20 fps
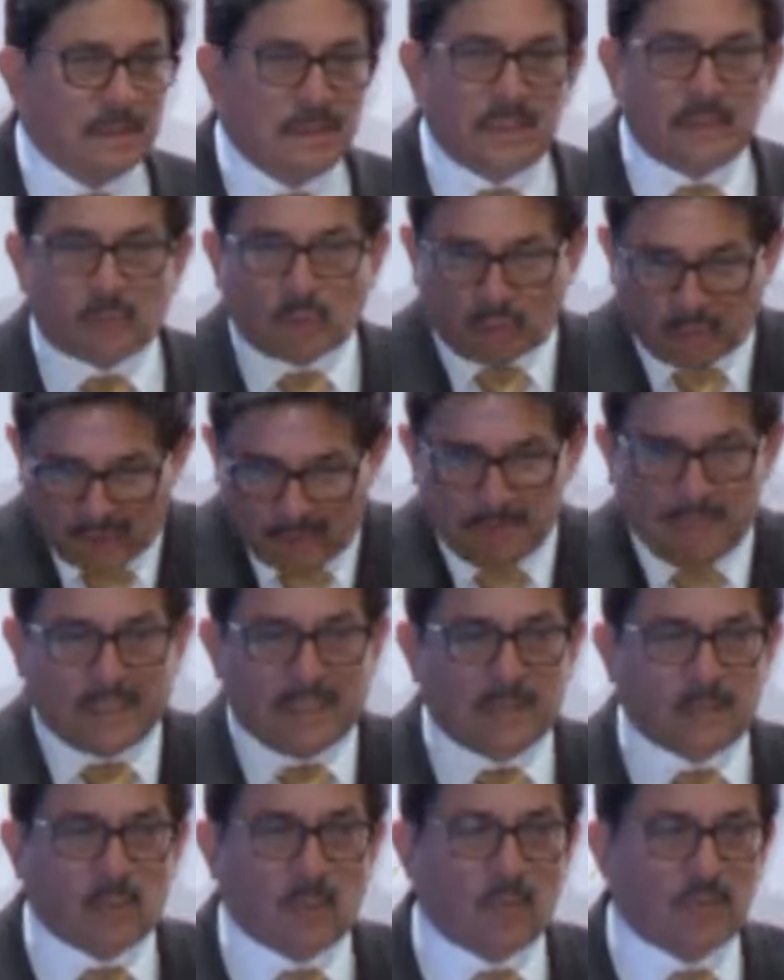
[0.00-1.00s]
y estos temas
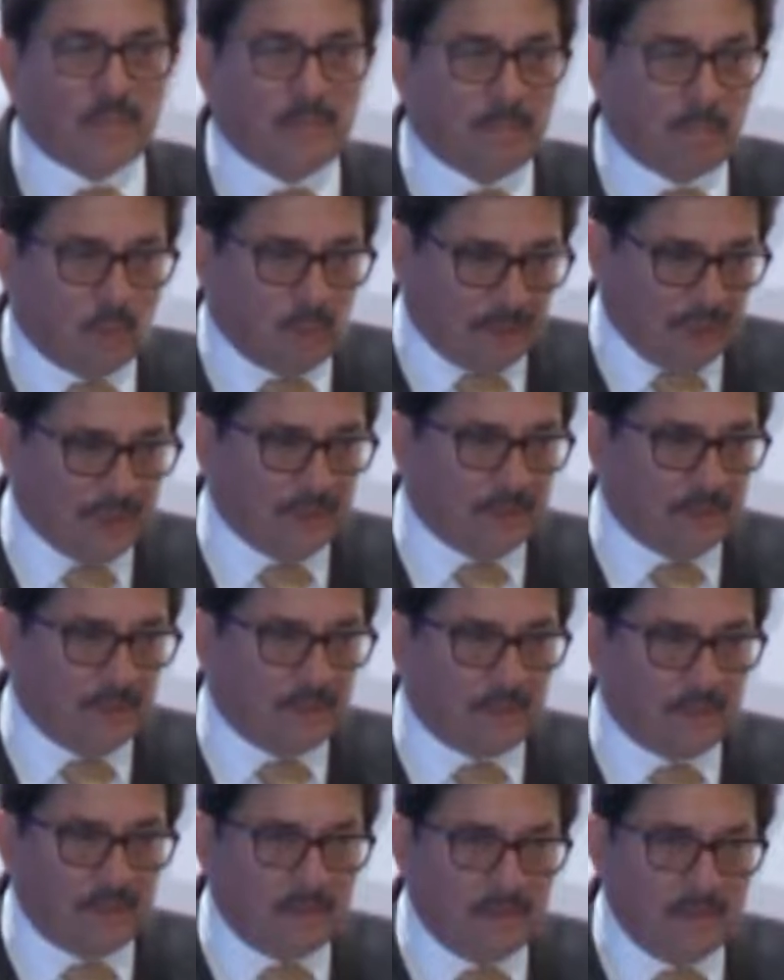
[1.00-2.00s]
que son los
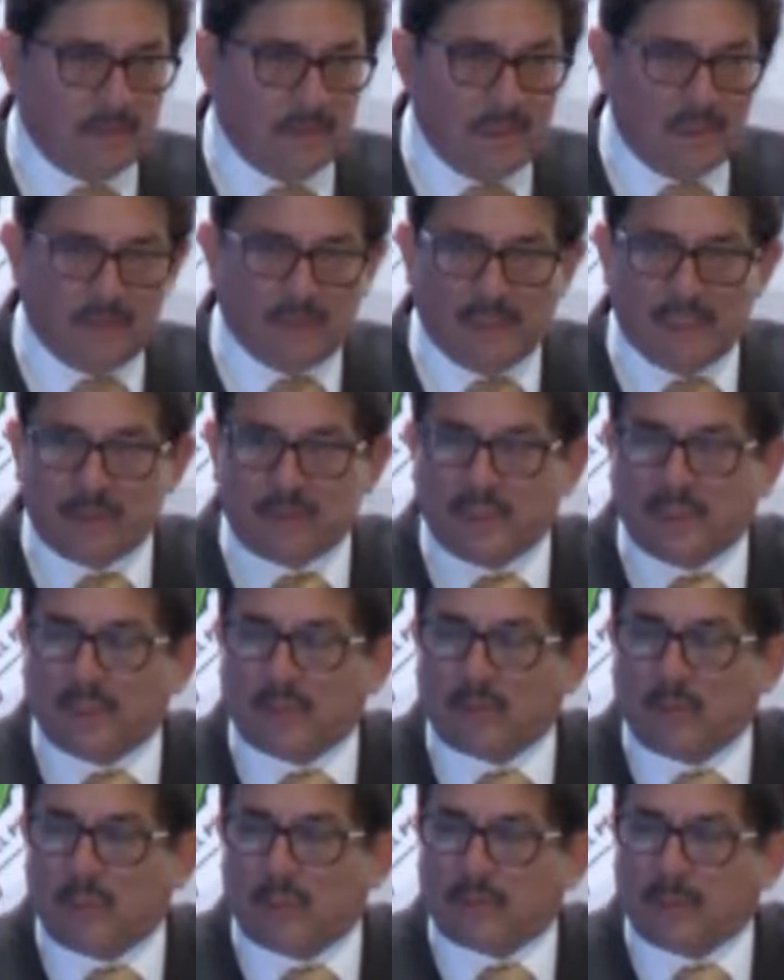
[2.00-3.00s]
importantes, y
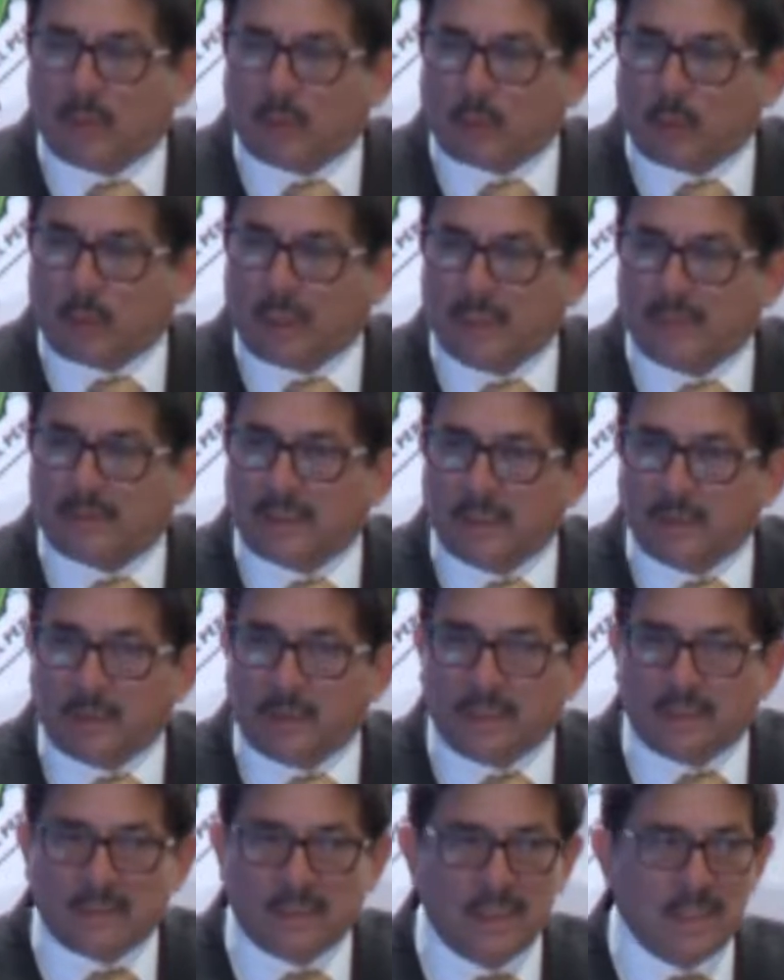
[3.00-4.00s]
felicitaciones a los
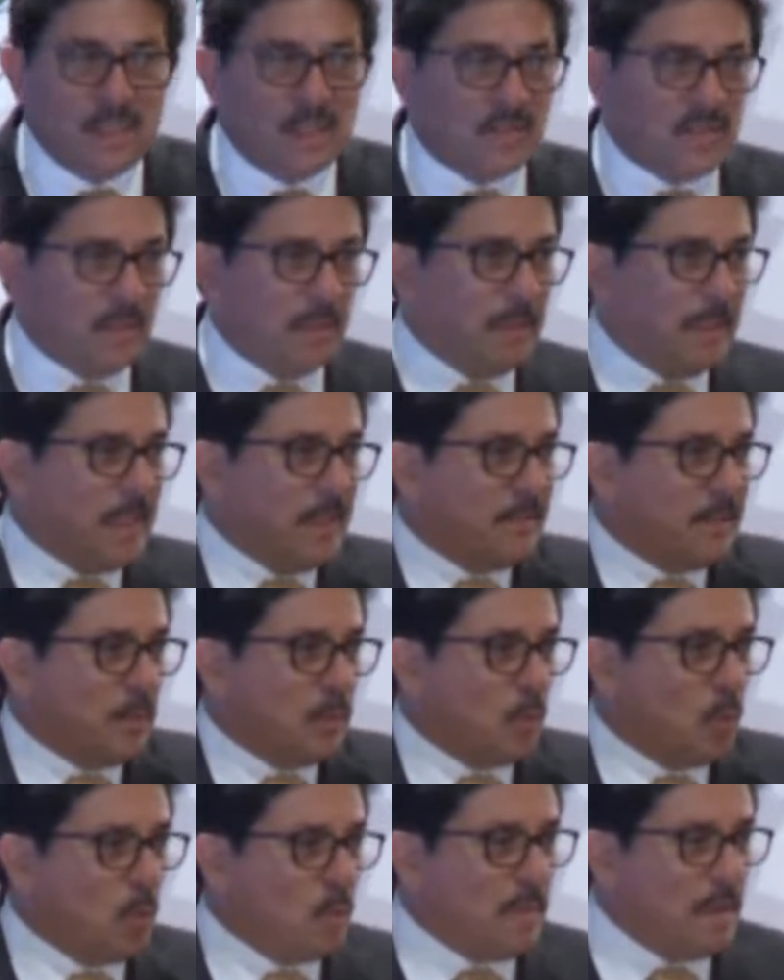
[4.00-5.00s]
organizadores, se ven en
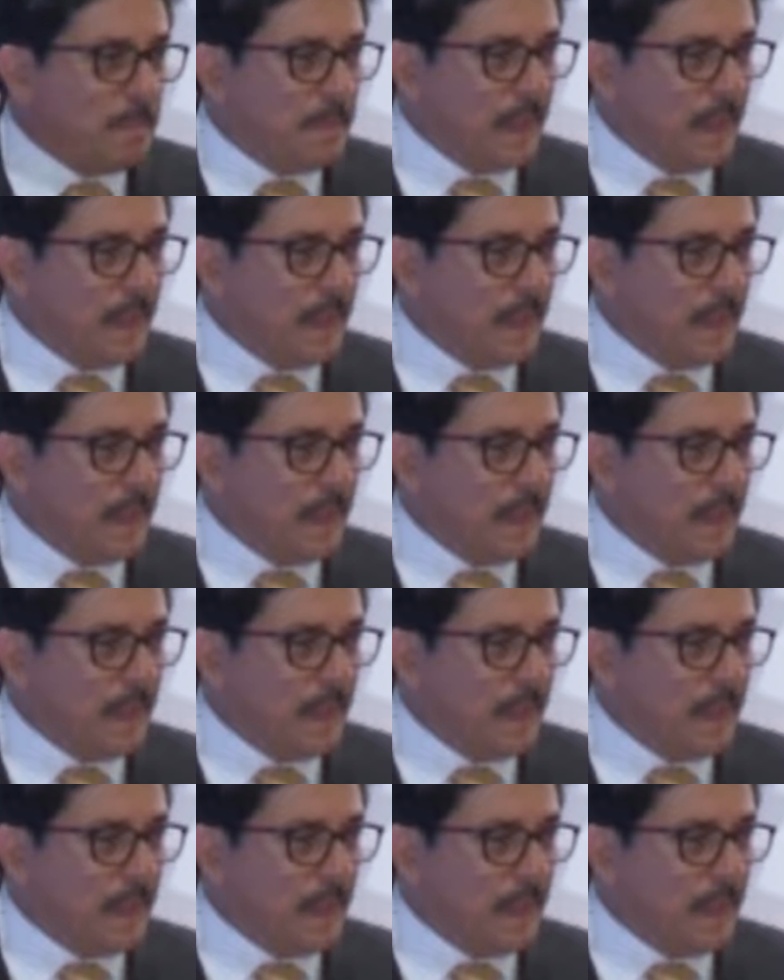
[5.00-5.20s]
círculos más